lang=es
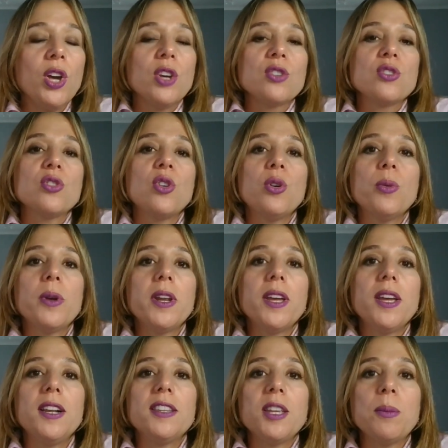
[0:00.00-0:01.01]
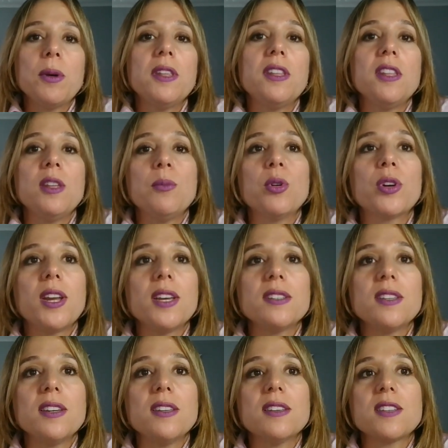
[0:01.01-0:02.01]
sobre el tema de
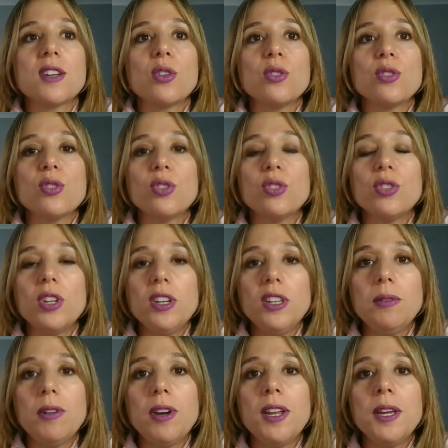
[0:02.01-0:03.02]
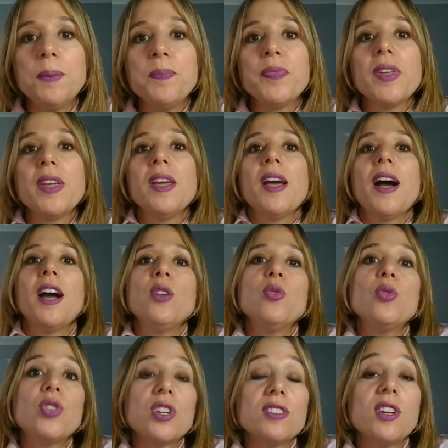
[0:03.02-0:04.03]
democracia y desarrollo sostenible. Hay
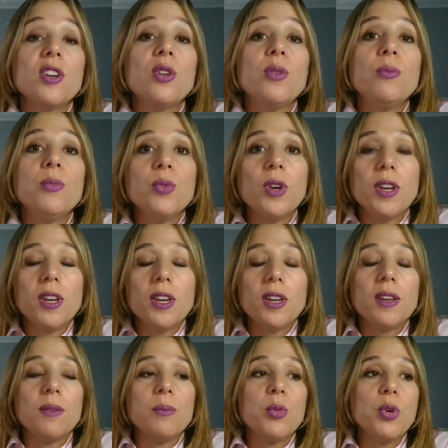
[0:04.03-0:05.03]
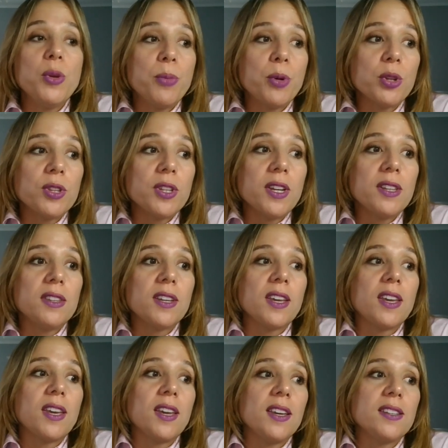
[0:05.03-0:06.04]
un tercero eh, muy, importante
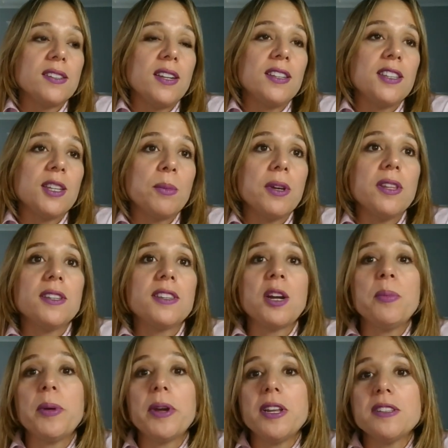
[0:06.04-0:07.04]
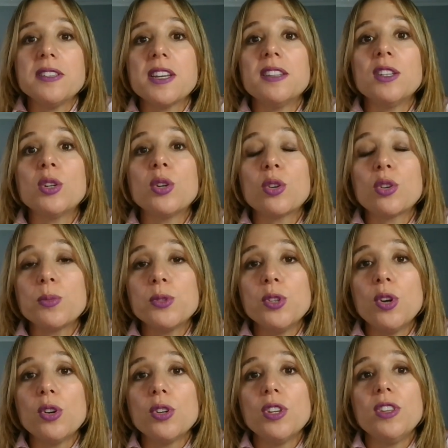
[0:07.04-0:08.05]
que es el tema de transparencia y
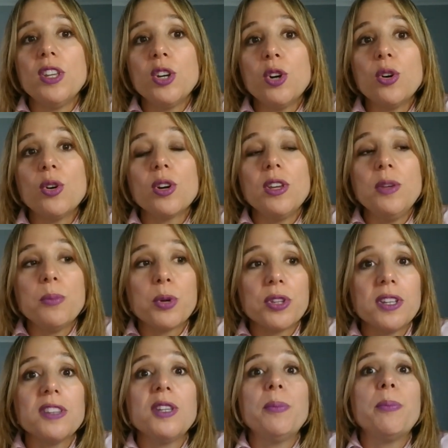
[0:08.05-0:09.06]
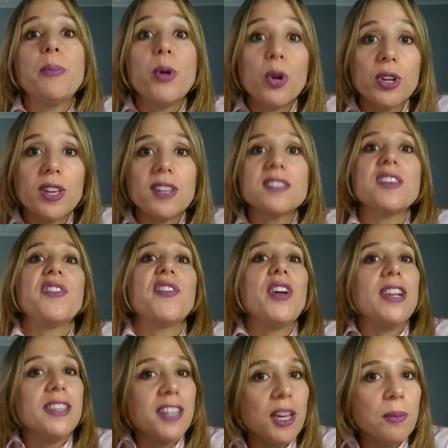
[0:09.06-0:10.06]
anticorrupción, y digo importante porque ese fue
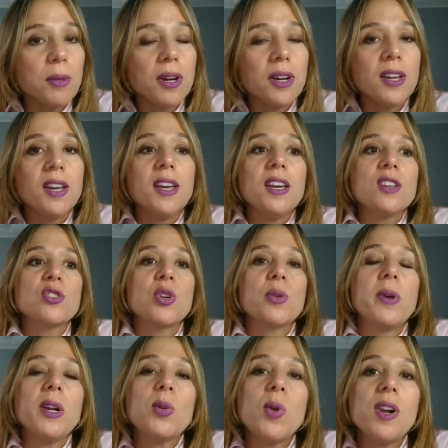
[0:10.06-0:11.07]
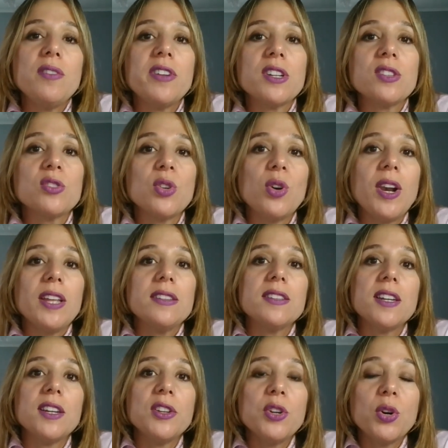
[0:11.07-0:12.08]
el tema sobre el cual versó la
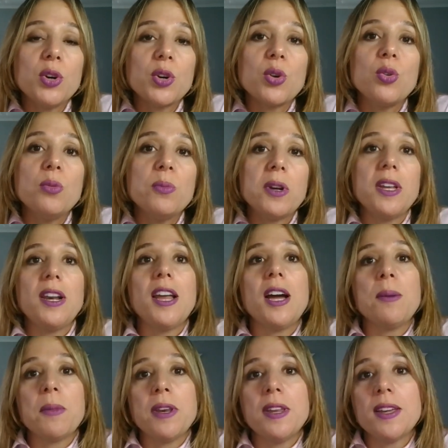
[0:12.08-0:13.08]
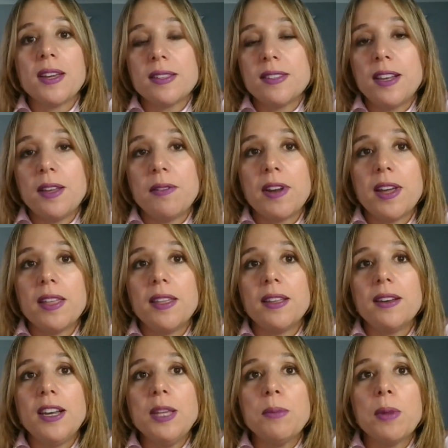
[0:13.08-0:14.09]
anterior Cumbre de las Américas celebrada
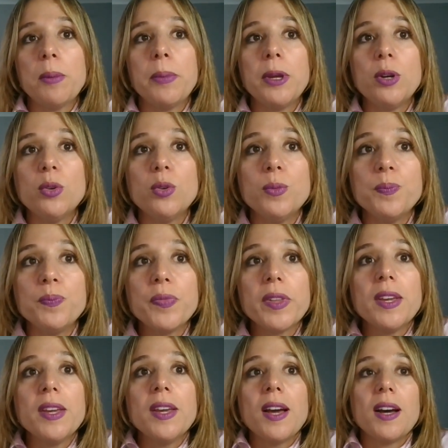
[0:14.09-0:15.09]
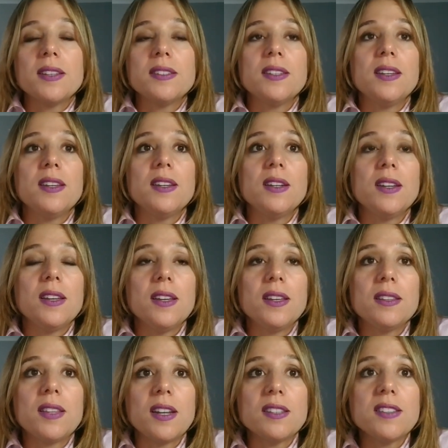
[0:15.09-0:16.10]
en Lima, Perú, hace eh,
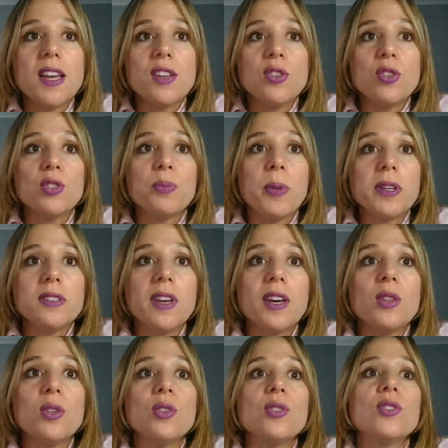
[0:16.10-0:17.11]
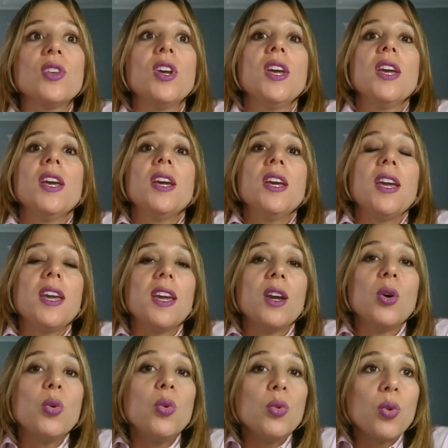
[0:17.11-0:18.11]
tres años pasados, eh,
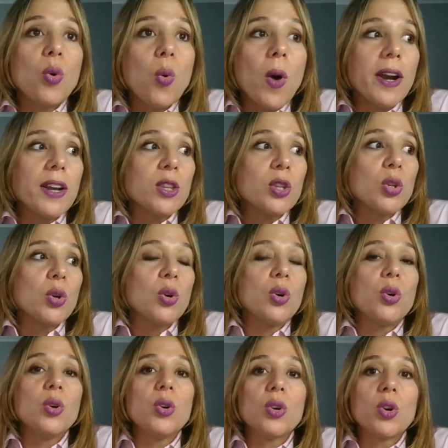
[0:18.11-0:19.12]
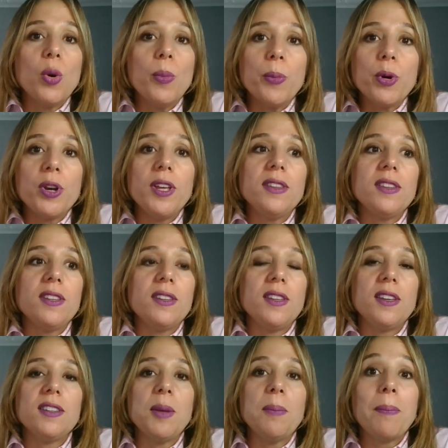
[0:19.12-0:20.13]
un cuarto componente de
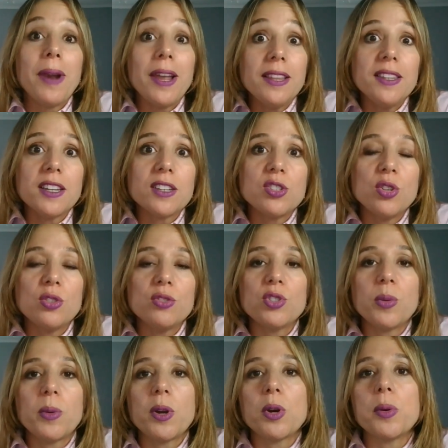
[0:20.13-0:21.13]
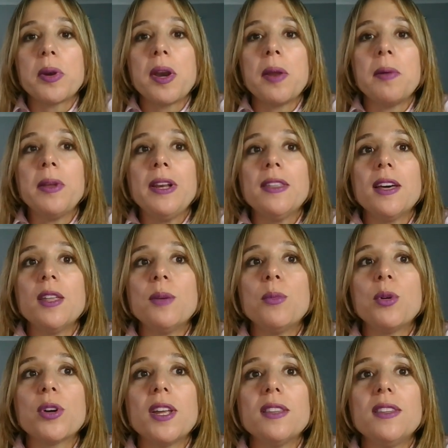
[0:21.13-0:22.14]
este plan de acción sobre gobernabilidad
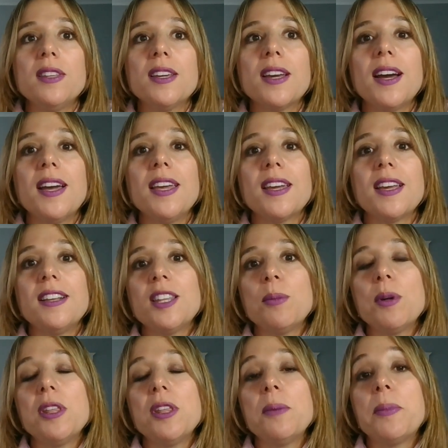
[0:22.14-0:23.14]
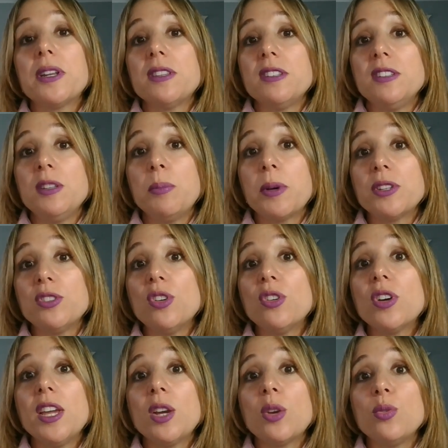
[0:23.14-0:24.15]
democrática en el tema de participación
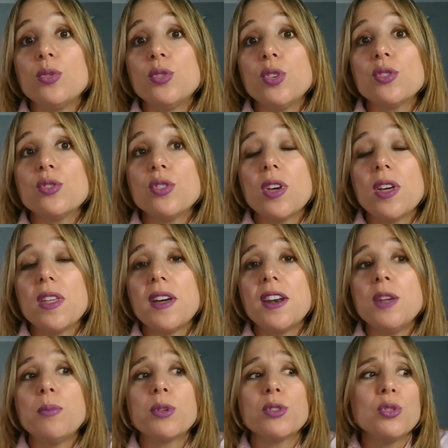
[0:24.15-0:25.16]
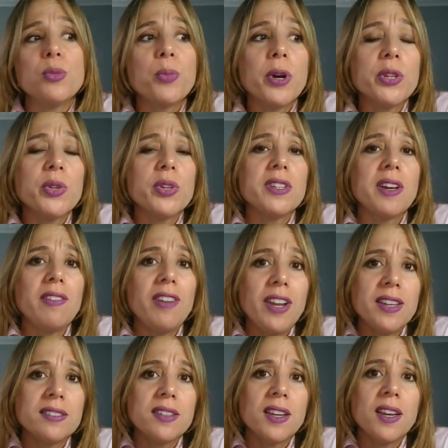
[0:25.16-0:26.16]
e inclusión ciudadana y por supuesto
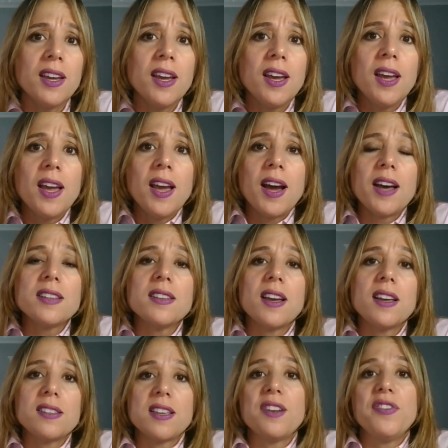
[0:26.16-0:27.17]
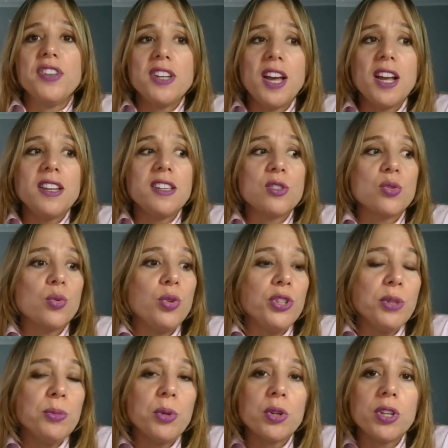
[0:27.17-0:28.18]
establece hacia el final y en su
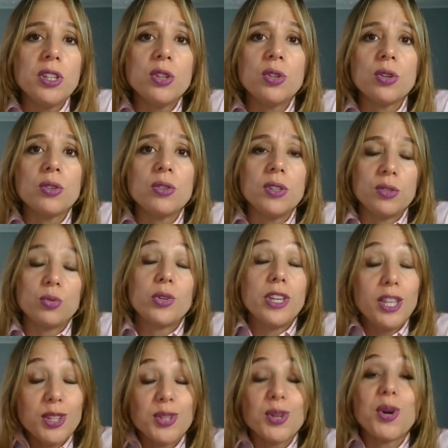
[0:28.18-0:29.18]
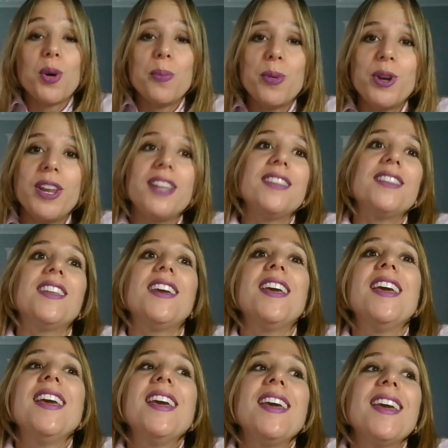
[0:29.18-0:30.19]
último quinto, en su quinto componente,
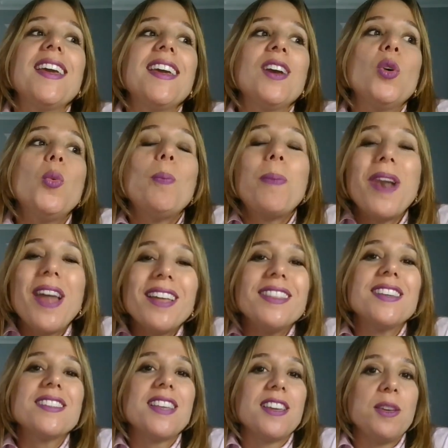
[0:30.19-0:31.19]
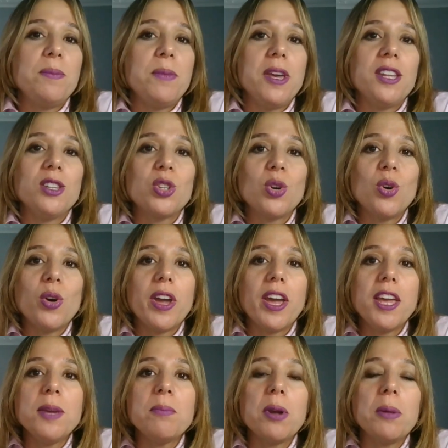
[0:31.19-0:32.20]
eh, un plan de seguimiento e
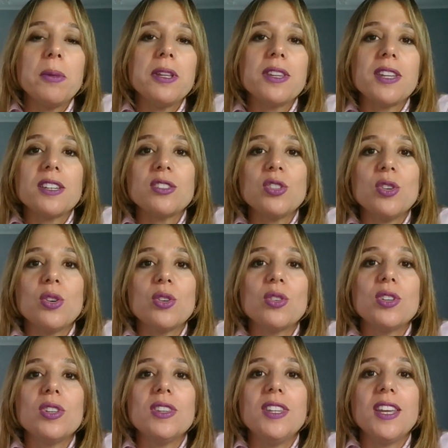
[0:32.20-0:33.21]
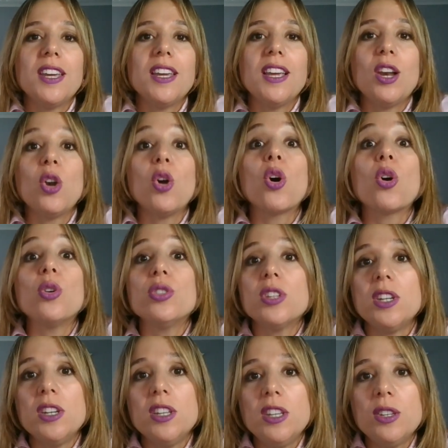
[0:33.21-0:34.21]
implementación de los
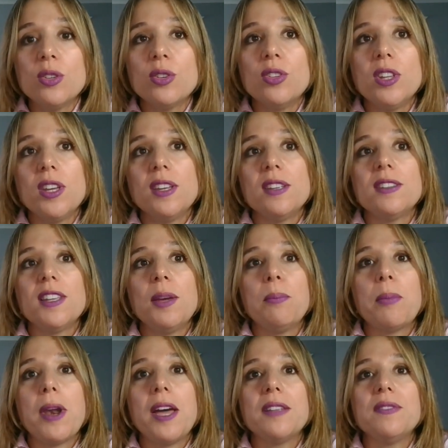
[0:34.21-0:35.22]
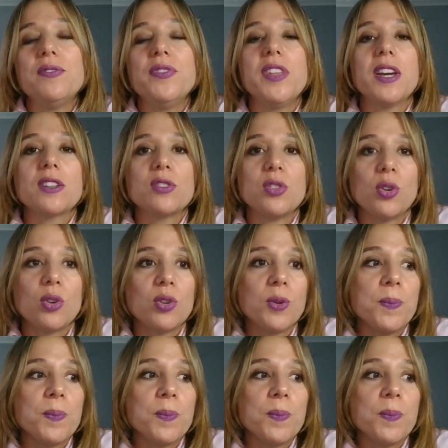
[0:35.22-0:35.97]
contenidos de este plan de acción.